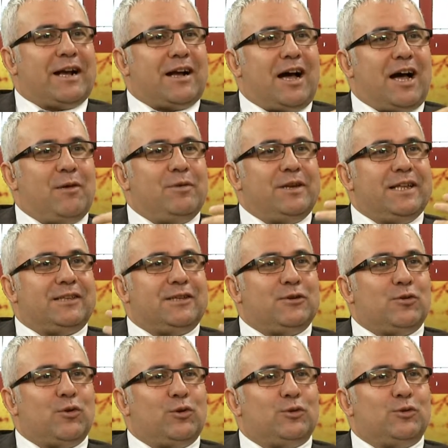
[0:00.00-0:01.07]

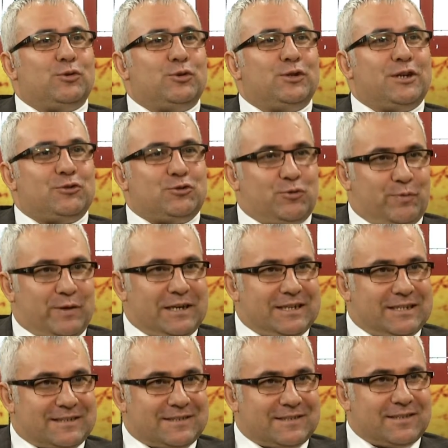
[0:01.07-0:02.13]
kabiliyetinin olduğundan
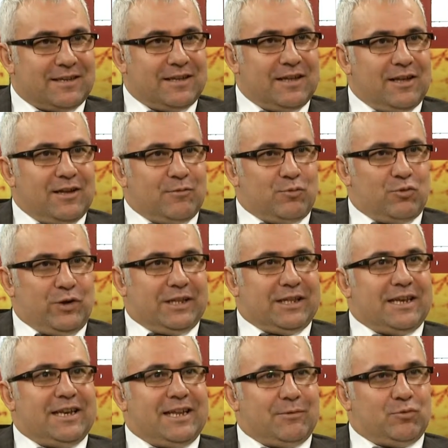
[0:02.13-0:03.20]
şüpheliyiz. Bu
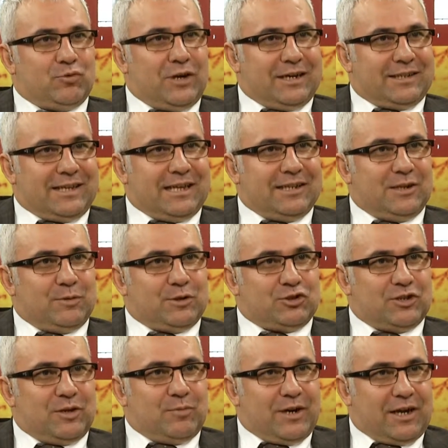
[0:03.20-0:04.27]
nedenle bunlar kendi
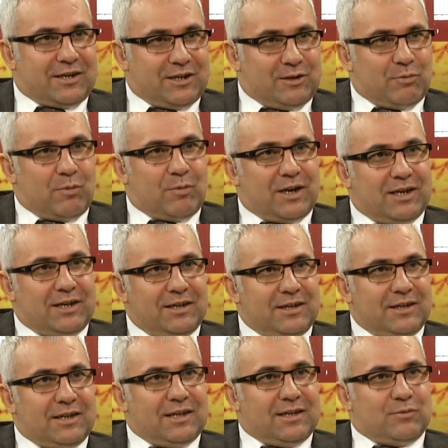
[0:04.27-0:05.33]
başına bırakılmamalı.
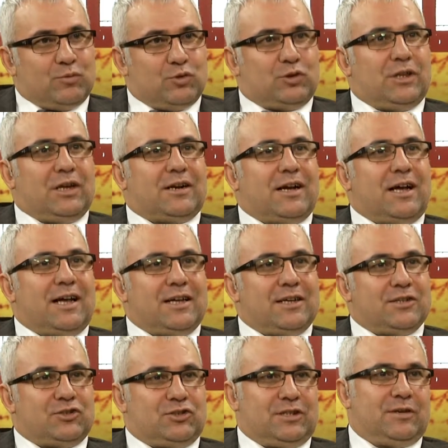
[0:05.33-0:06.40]
Mutlaka
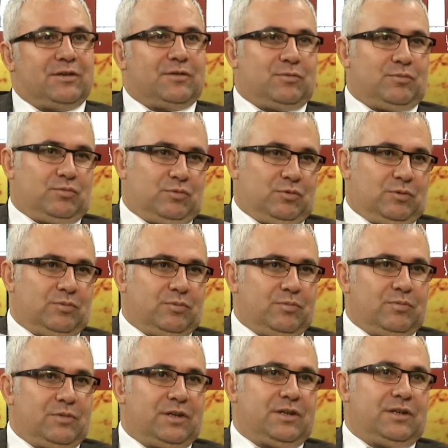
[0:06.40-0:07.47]
işte
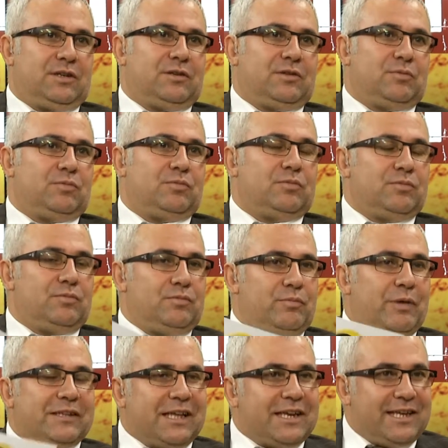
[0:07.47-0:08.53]
e,
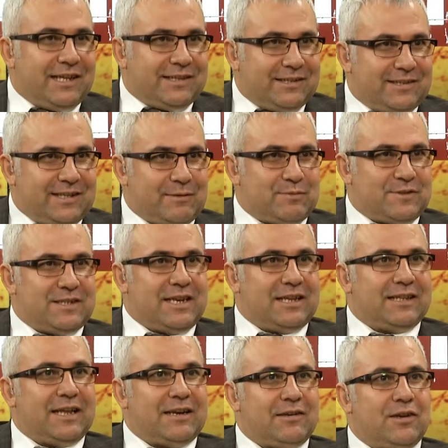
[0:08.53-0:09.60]
medeniyeti temsil
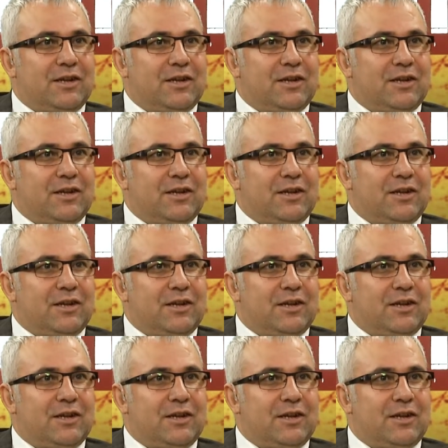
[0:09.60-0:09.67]
eden,